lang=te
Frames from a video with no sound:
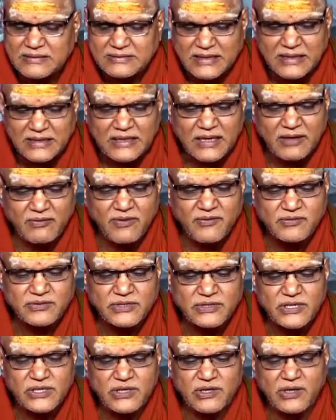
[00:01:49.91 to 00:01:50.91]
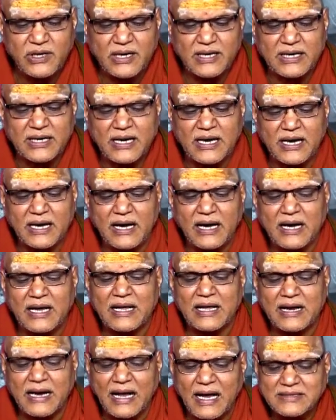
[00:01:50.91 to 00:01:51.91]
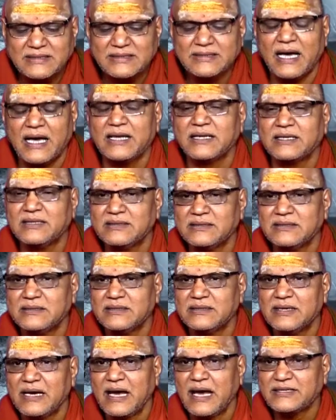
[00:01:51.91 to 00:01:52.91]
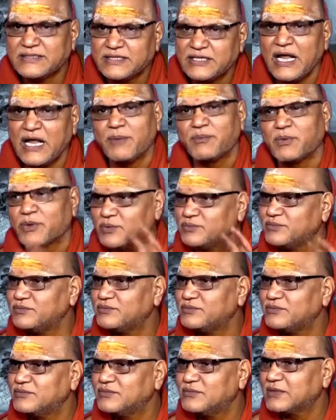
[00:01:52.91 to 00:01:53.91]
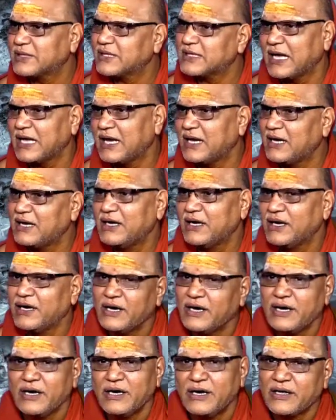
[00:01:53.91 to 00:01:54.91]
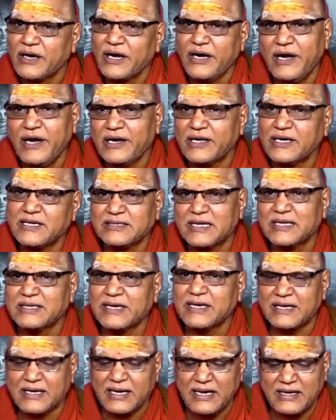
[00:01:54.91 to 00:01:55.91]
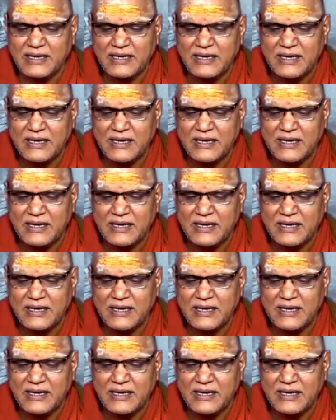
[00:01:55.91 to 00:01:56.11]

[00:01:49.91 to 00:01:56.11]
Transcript: చంద్రవంశీయుల యొక్క రాజధాని అశ్చినాపురం కదా రెండిటికి చాలా దగ్గర